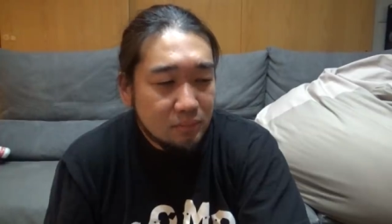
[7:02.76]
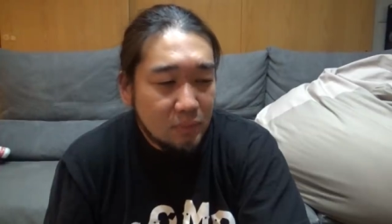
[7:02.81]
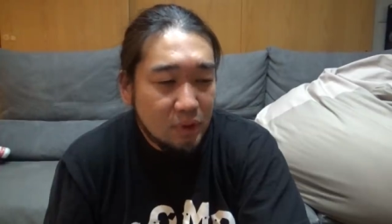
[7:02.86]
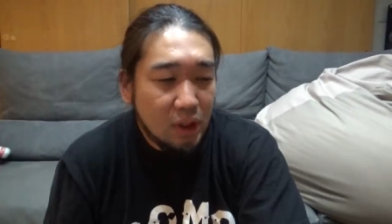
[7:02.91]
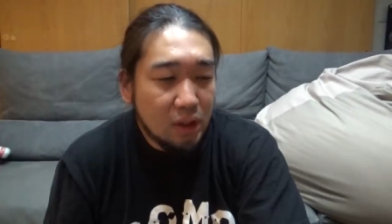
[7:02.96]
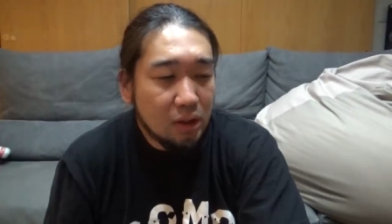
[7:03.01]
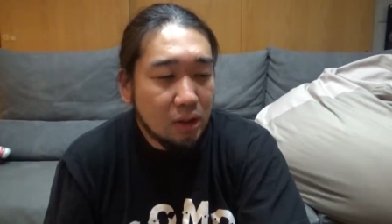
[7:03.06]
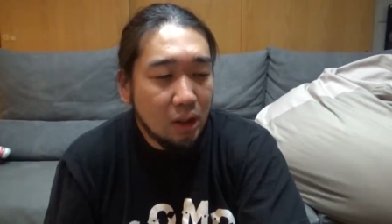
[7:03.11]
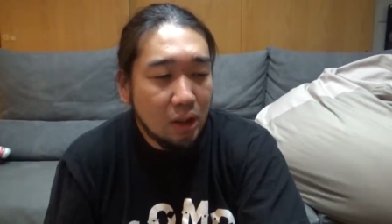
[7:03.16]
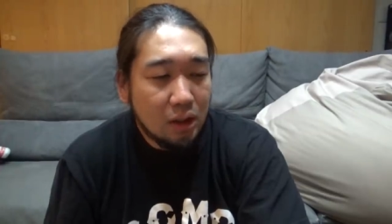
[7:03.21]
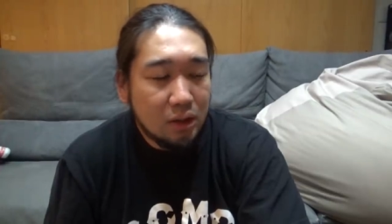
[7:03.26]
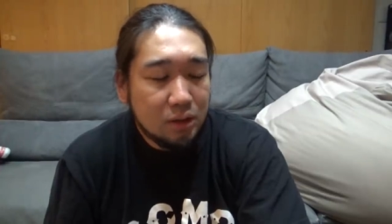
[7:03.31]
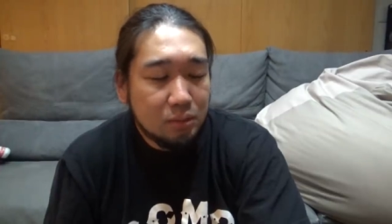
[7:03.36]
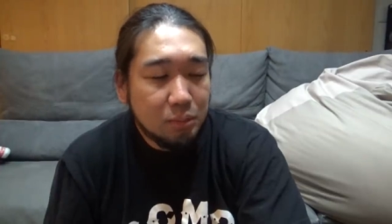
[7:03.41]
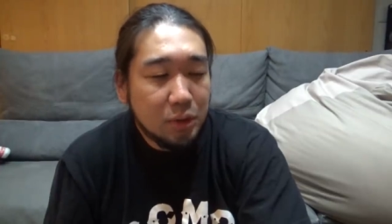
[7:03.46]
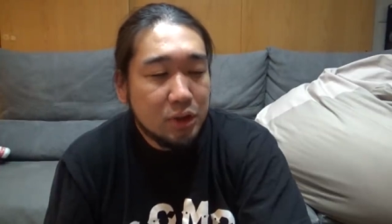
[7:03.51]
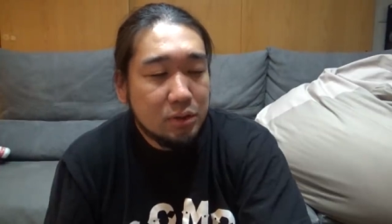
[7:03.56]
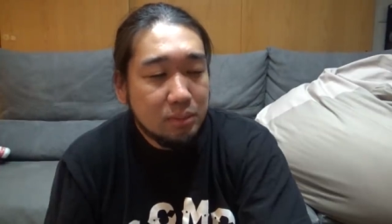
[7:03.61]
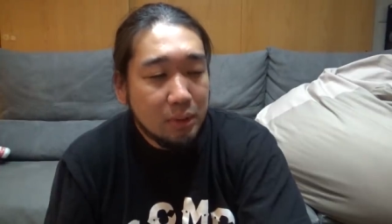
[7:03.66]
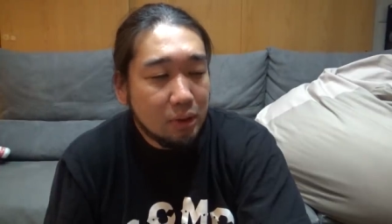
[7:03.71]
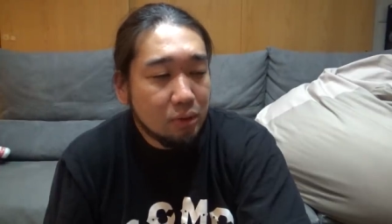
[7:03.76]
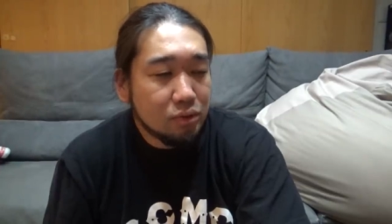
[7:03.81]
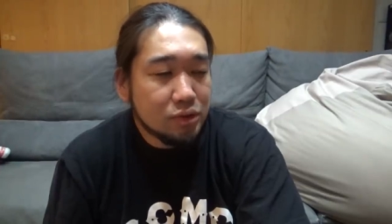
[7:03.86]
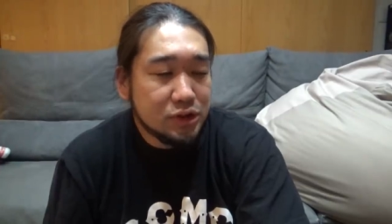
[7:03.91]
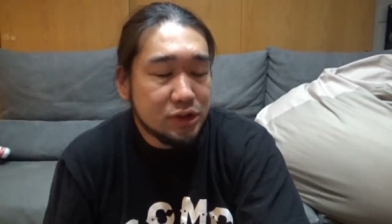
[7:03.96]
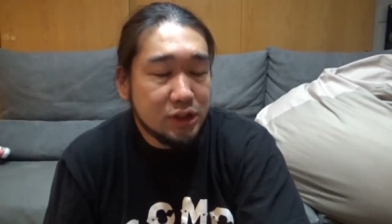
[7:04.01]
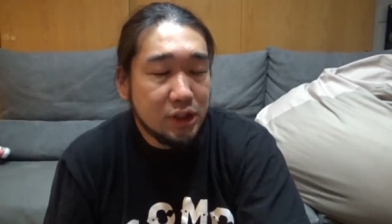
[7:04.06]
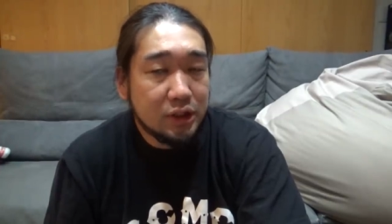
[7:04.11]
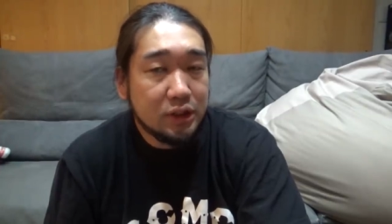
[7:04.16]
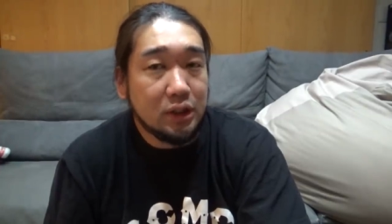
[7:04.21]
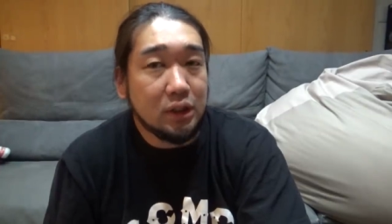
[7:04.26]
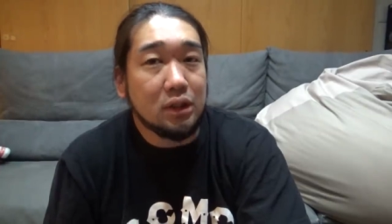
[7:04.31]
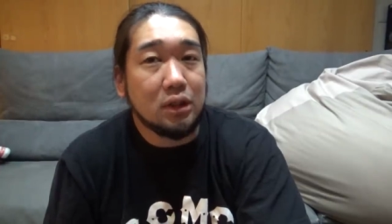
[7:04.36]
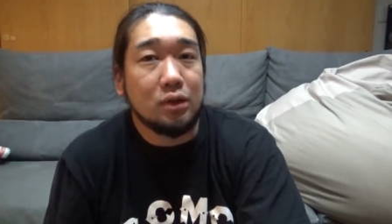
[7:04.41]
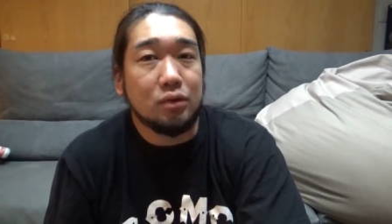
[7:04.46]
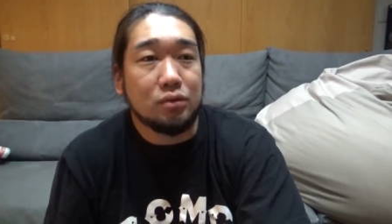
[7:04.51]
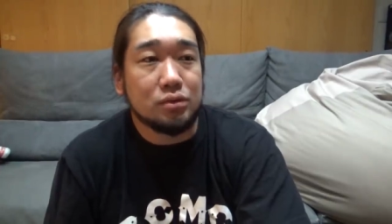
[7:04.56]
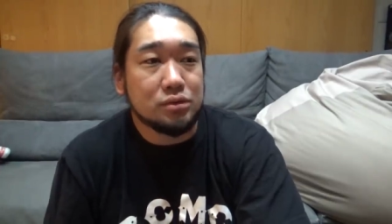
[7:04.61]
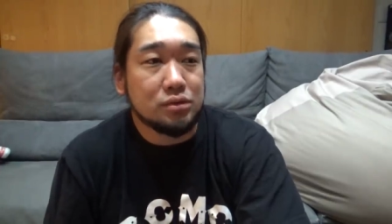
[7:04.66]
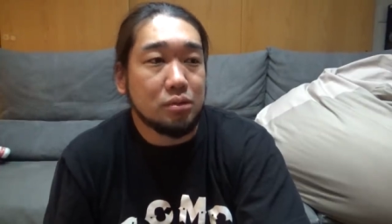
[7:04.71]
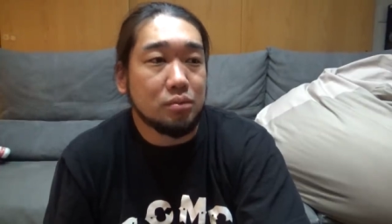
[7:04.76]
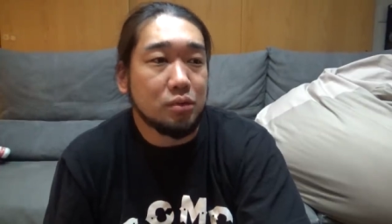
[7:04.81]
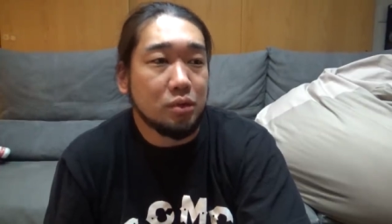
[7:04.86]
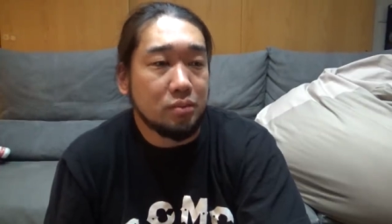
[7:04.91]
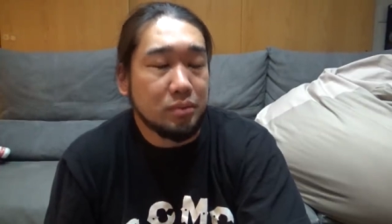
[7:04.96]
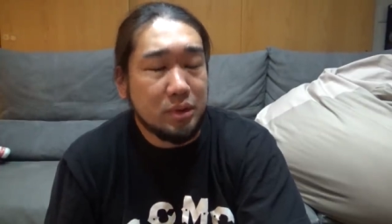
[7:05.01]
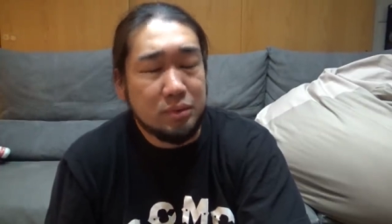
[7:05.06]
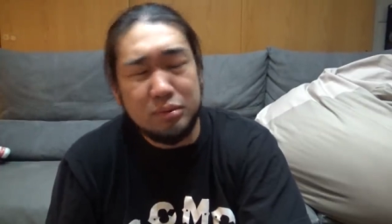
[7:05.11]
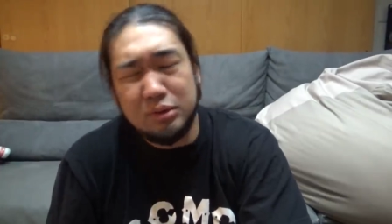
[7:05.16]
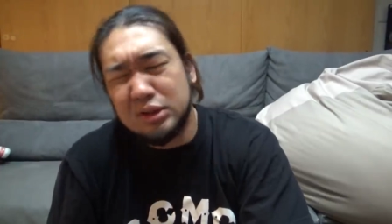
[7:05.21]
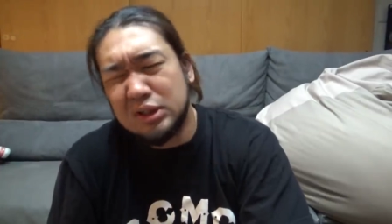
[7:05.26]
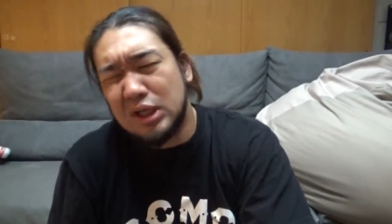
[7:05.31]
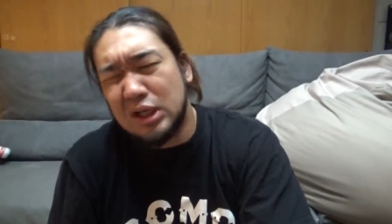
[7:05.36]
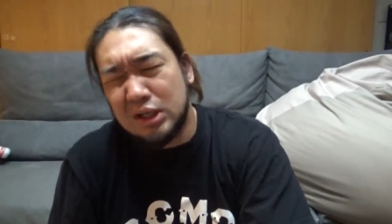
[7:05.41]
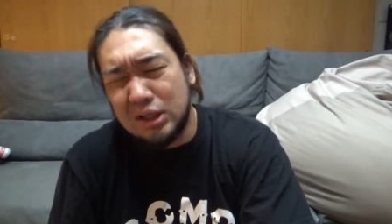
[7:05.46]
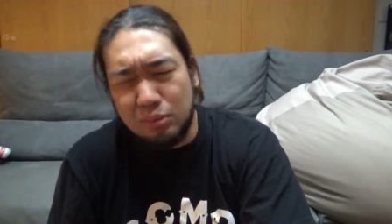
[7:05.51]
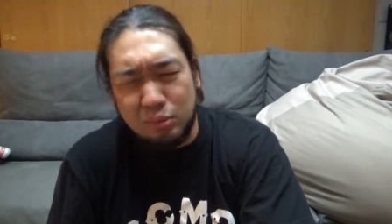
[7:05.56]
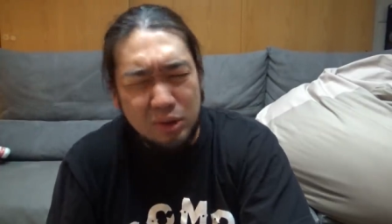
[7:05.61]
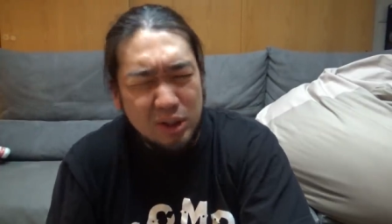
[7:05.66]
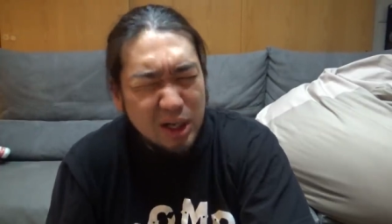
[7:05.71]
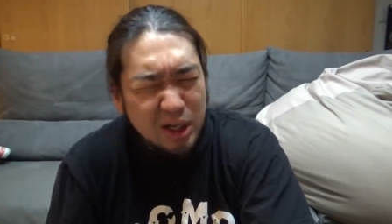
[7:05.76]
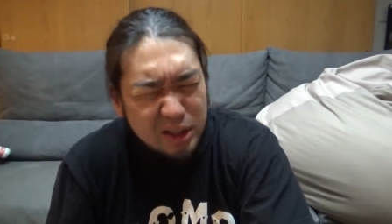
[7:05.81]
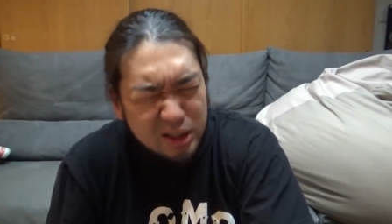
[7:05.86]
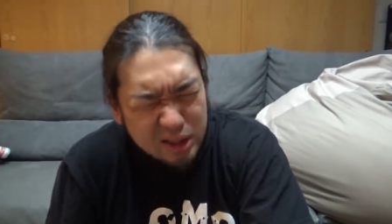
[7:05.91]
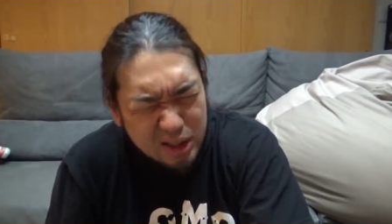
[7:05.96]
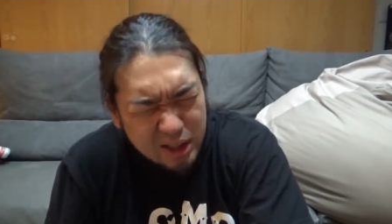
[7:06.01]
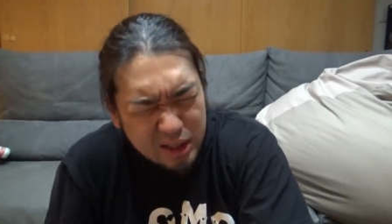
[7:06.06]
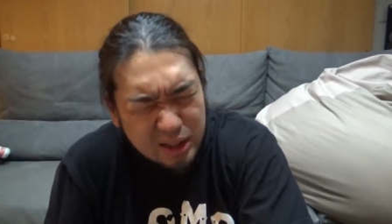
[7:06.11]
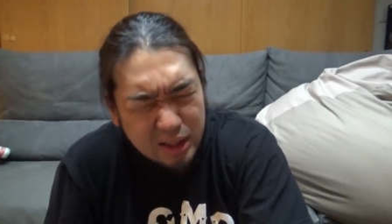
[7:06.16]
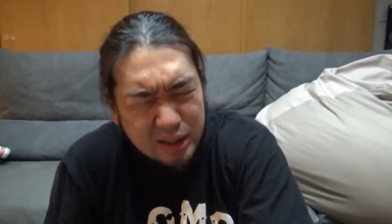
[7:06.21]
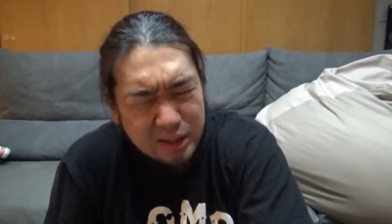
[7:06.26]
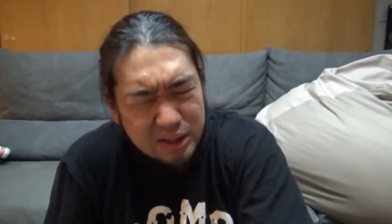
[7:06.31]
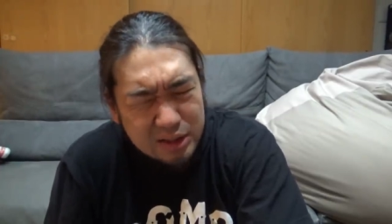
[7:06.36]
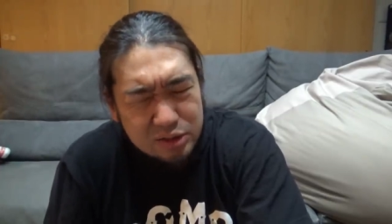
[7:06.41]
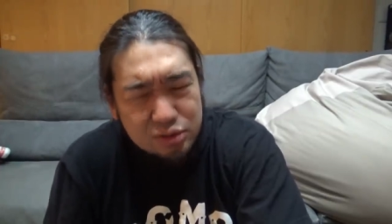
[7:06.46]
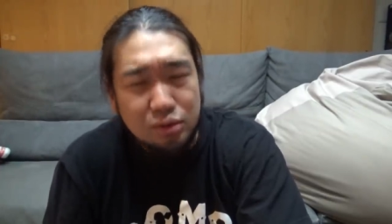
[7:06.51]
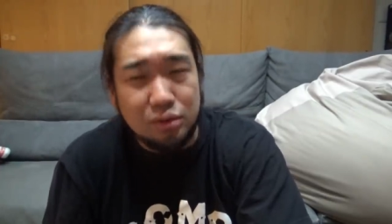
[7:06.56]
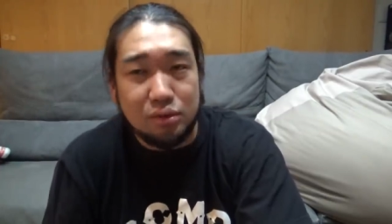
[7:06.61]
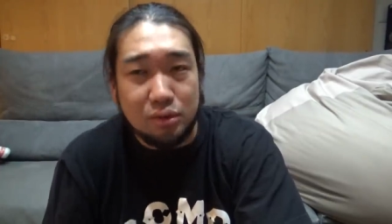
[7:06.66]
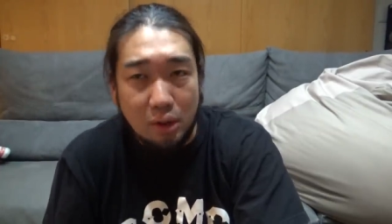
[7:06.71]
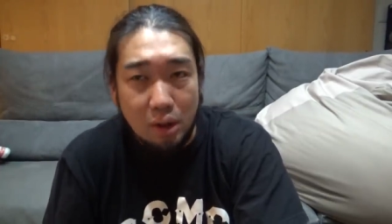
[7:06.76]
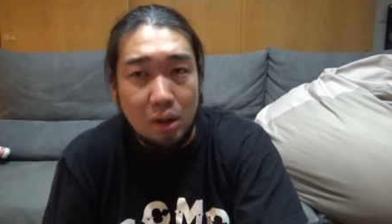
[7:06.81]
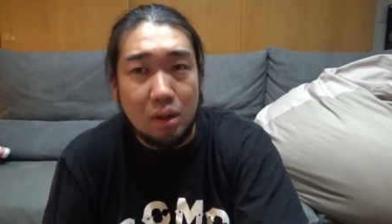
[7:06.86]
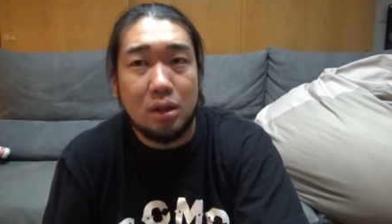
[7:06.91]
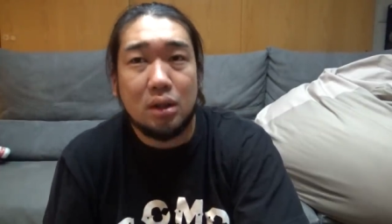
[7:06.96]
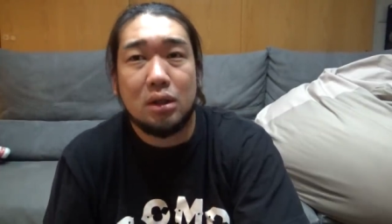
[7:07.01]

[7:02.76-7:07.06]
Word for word: なんか、まあ、今の時代だからこそもう身分なんかも関係ないでしょと